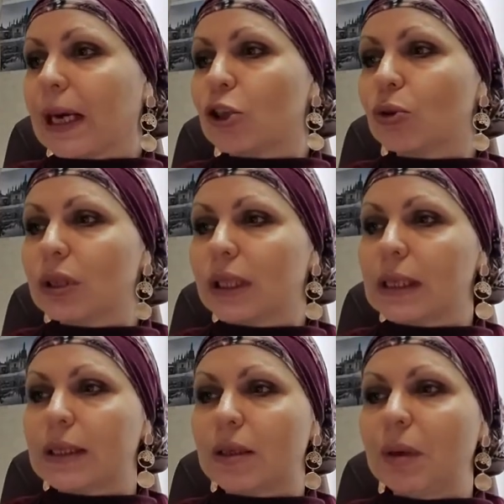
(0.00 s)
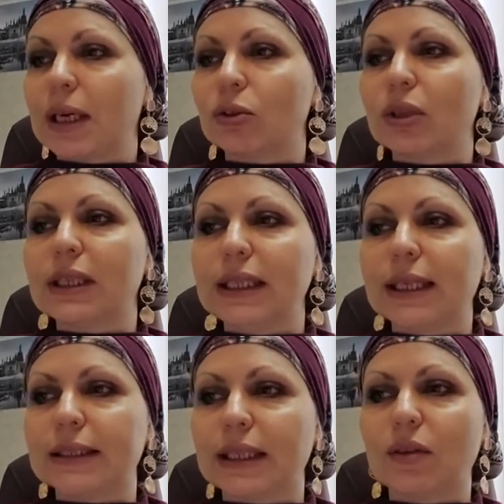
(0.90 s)
Что делать с детьми, которые не
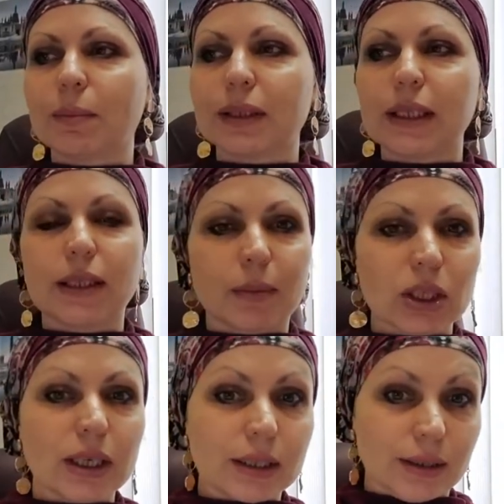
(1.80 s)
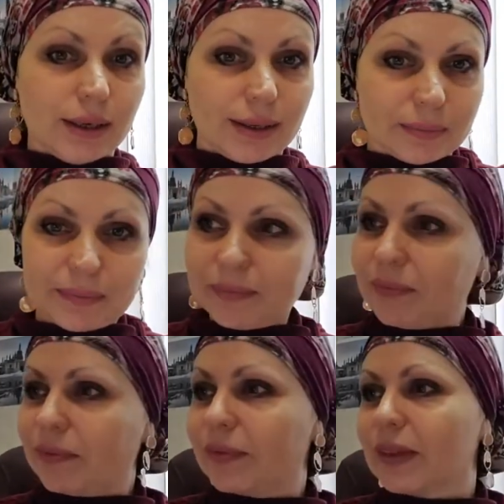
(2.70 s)
хотят выполнять домашнее задание?
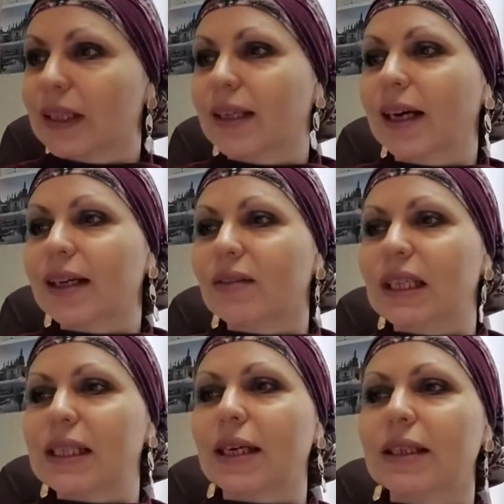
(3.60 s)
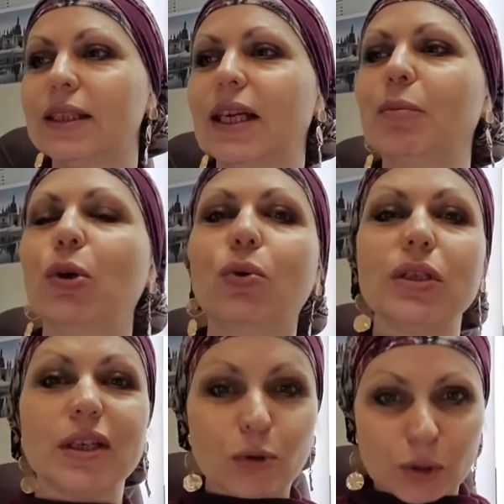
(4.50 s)
Как говорить с родителями о
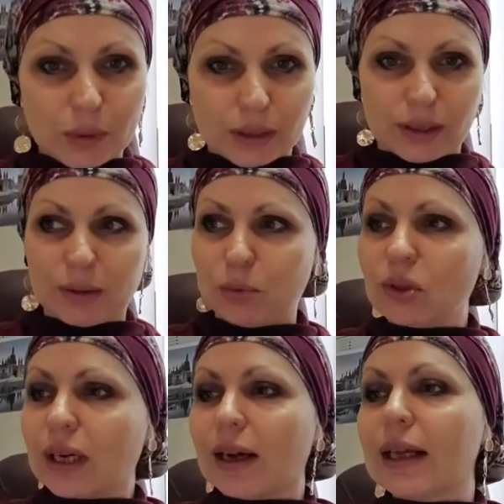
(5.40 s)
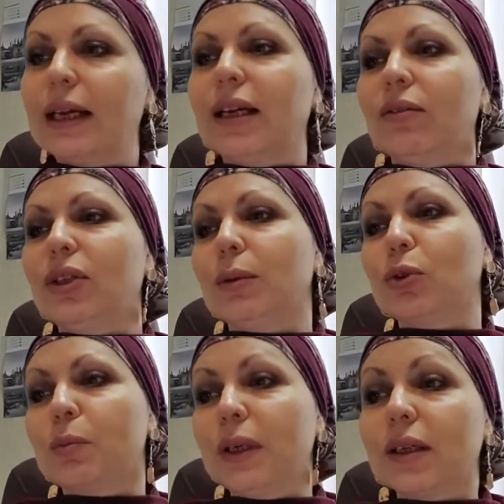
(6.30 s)
неуспехах ребенка, ведь об
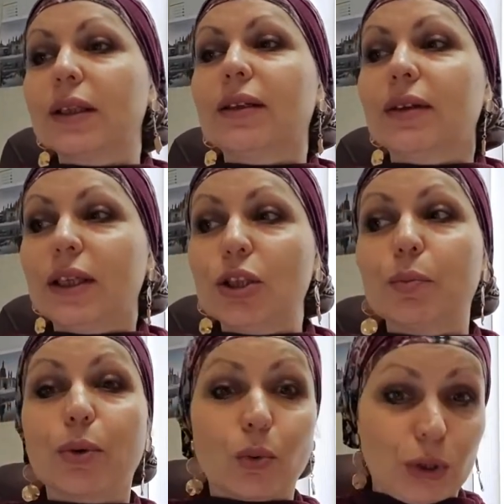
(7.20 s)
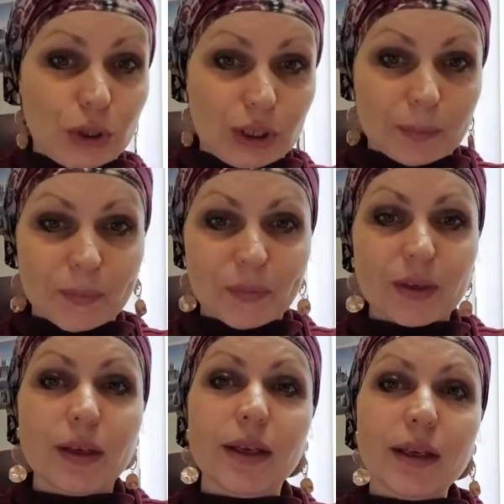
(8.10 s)
успехах говорить проще.
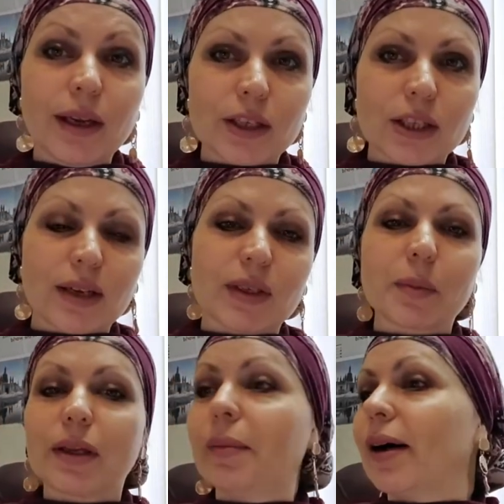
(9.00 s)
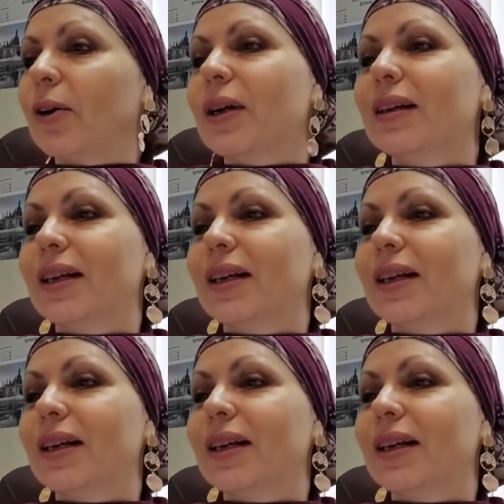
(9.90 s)
Конечно, я вас понимаю.